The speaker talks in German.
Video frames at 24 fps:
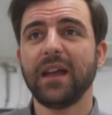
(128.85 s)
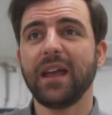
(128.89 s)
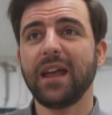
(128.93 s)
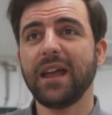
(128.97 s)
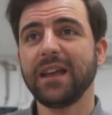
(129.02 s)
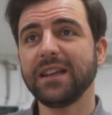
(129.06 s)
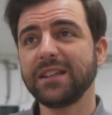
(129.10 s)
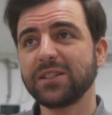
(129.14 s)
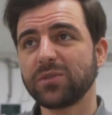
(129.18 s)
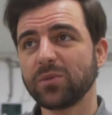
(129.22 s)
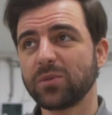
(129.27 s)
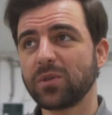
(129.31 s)

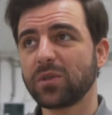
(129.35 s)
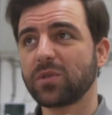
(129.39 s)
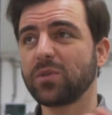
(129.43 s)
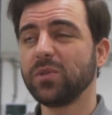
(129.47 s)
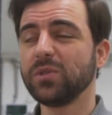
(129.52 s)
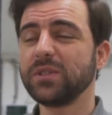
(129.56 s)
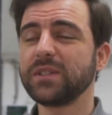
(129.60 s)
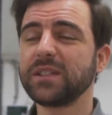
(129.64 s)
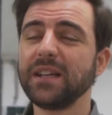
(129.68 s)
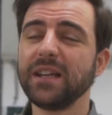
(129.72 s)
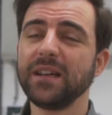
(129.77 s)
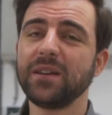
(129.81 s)
echt oder
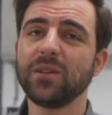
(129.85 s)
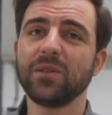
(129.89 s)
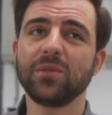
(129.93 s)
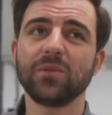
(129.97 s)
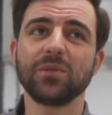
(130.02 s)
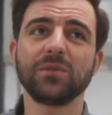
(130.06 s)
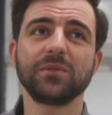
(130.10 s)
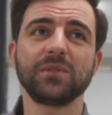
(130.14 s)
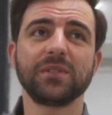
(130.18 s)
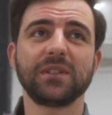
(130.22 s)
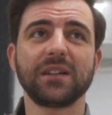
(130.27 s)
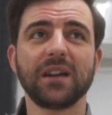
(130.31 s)
Kunstleder
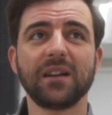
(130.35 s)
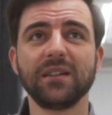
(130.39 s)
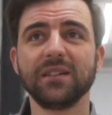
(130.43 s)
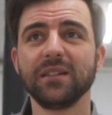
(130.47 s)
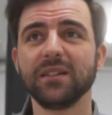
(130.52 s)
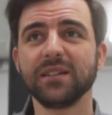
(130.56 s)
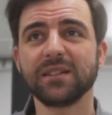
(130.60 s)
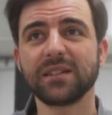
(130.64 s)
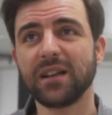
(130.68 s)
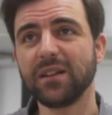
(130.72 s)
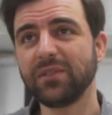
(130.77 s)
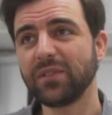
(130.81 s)
und dann
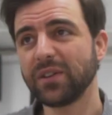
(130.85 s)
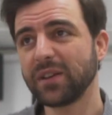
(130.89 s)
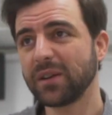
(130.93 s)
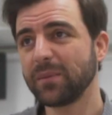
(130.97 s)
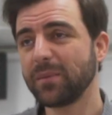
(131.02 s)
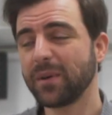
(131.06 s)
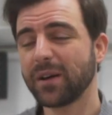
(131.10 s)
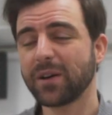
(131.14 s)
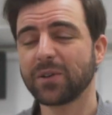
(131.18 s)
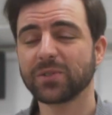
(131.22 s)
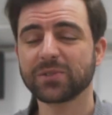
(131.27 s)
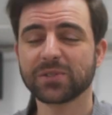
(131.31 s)
ist halt
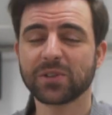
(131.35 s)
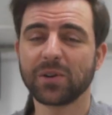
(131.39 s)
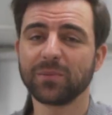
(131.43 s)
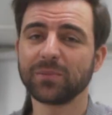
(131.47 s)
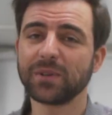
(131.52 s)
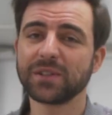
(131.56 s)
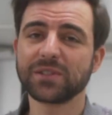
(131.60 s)
dabei rausgekommen,